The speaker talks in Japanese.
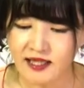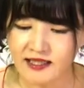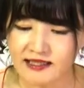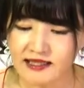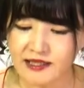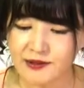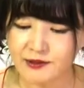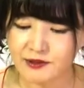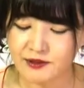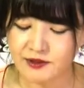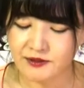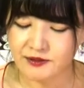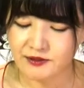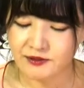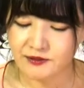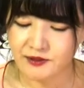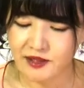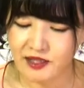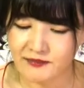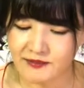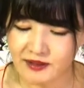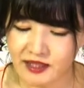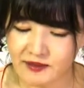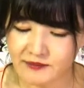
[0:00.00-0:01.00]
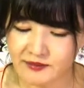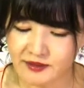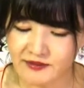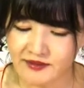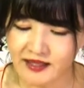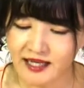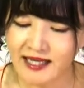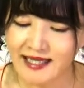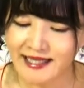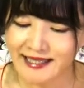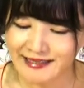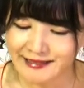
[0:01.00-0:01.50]
八百万の神々
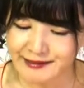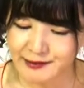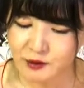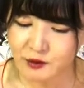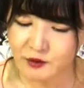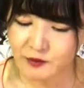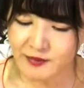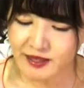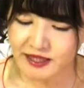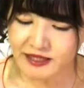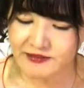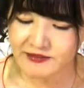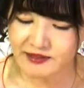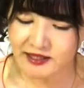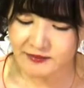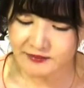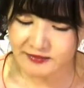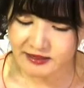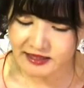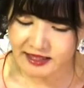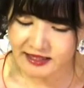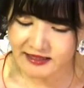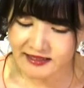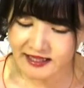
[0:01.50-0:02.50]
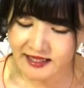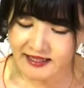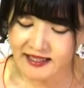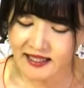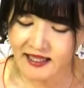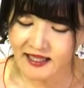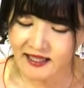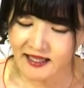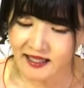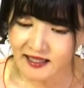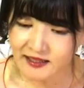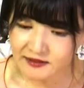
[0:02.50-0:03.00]
は人の目には見えない
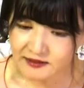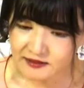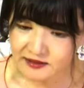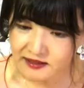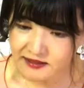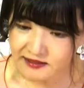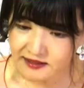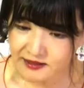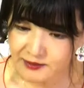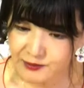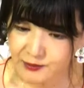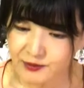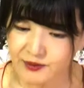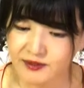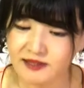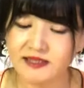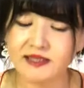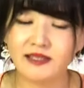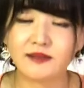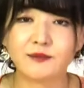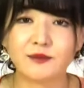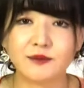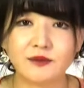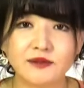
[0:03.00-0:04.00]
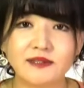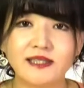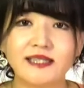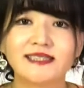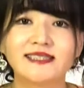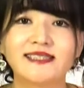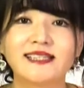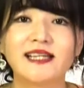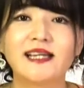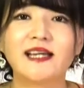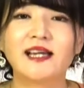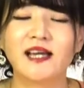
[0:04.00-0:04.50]
遥かな大きな物差
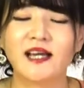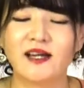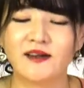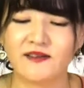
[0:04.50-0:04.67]
しで